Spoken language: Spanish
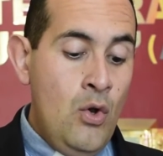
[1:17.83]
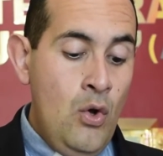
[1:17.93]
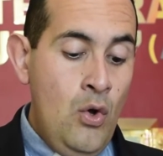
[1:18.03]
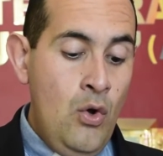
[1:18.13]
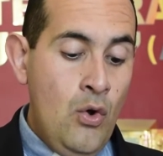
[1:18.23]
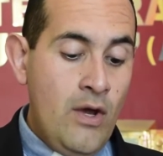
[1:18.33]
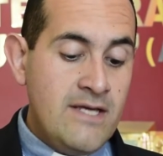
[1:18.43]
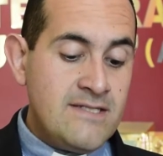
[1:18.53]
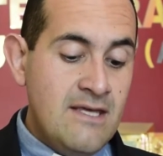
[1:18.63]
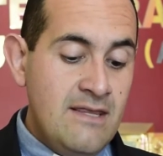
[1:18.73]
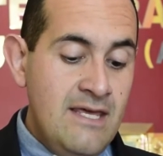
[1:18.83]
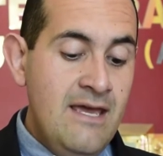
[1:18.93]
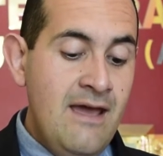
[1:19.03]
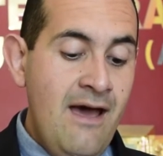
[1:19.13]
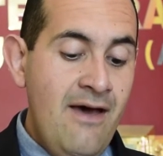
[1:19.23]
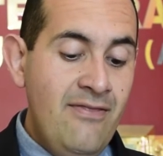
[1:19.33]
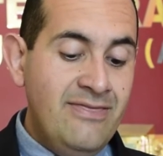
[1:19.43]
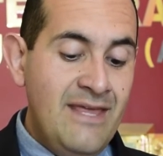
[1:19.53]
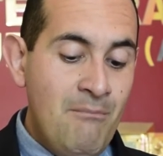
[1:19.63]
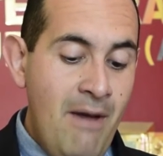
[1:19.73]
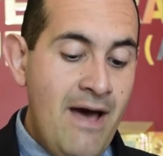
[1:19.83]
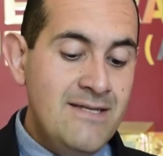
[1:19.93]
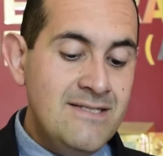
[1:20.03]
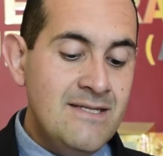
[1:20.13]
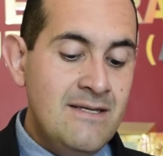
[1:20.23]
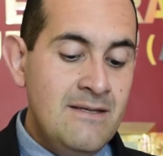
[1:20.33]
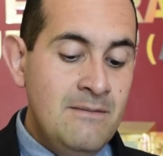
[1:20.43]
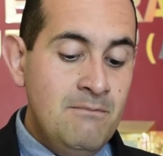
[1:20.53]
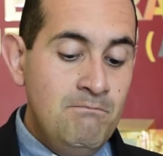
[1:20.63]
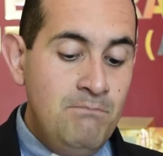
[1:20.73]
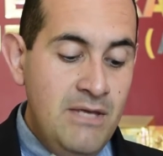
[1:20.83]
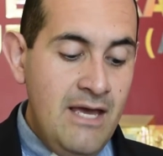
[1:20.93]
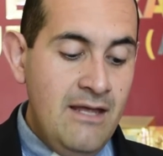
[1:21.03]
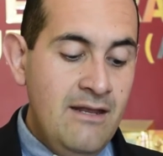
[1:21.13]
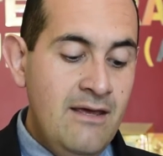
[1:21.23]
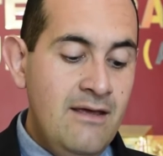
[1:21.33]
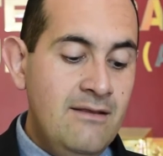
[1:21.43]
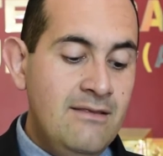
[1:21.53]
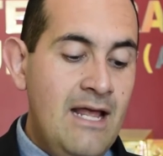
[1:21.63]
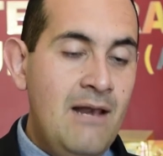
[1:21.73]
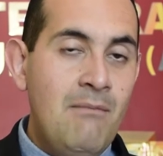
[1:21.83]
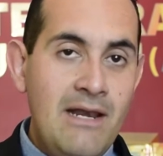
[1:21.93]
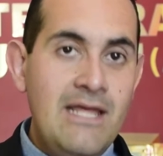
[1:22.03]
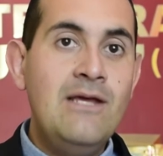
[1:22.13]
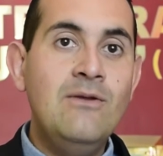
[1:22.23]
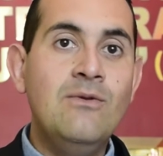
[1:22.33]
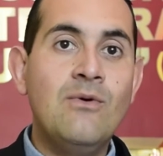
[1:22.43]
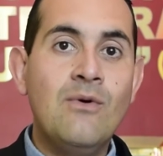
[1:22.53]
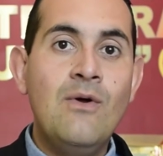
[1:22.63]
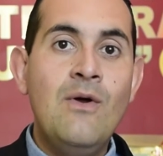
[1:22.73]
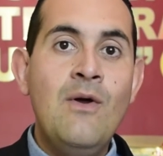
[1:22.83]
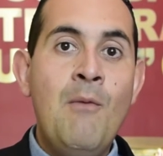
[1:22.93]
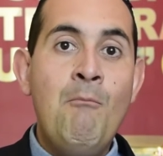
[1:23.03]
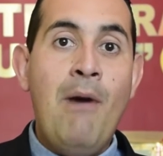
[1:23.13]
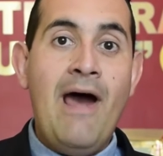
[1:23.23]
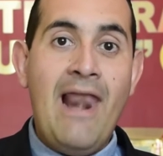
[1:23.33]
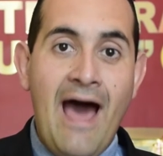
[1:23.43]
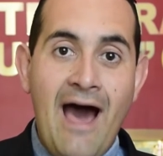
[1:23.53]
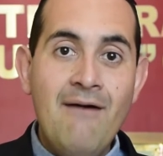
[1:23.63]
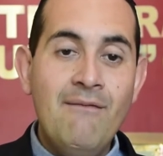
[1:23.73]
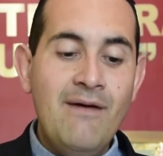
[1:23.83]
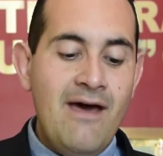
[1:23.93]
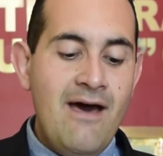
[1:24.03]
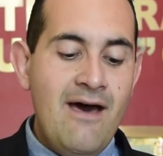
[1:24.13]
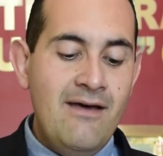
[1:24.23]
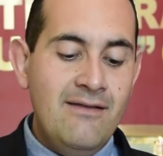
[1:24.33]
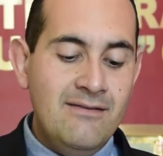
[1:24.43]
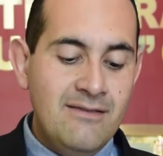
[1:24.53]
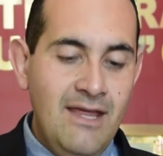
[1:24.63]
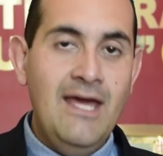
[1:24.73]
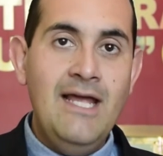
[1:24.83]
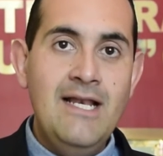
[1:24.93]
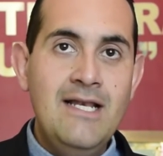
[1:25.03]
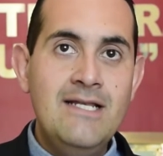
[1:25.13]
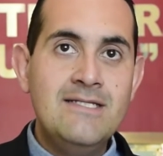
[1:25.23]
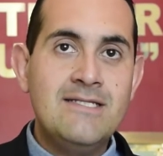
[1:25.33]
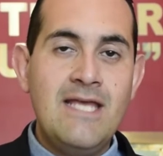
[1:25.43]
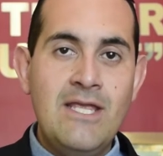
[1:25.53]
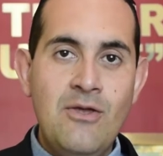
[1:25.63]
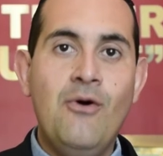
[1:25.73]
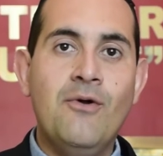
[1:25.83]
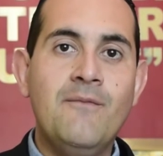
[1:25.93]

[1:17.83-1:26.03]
Lo que se diga de más viene del maligno. Palabra del Señor.